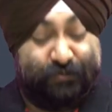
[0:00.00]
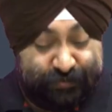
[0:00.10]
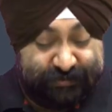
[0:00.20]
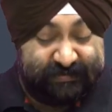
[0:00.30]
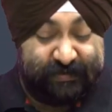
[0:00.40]

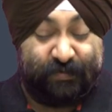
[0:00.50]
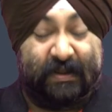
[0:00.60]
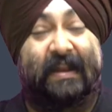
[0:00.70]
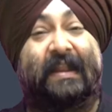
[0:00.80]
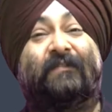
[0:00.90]
क्वेश्चन हैं
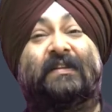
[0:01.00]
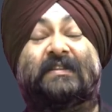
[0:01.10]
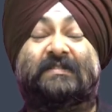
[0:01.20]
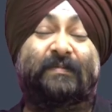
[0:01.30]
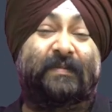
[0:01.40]
उनका लेवल
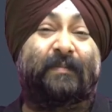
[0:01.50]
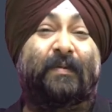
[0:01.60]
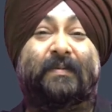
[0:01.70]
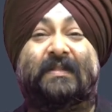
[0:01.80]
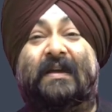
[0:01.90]
जैसे मैंने अभी
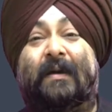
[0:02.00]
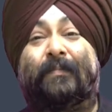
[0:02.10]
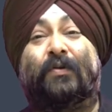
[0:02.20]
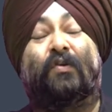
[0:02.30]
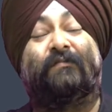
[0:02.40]
बताया
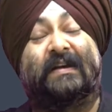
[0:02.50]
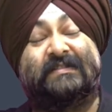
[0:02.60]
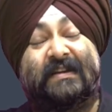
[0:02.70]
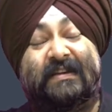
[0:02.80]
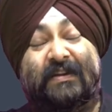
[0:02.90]
बिल्कुल
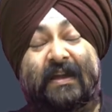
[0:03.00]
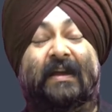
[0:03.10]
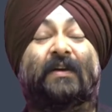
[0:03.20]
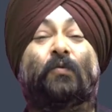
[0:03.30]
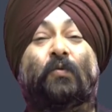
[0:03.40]
वैसा ही है
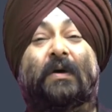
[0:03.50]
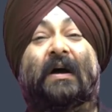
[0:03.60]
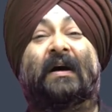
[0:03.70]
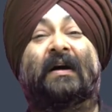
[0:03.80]
होगा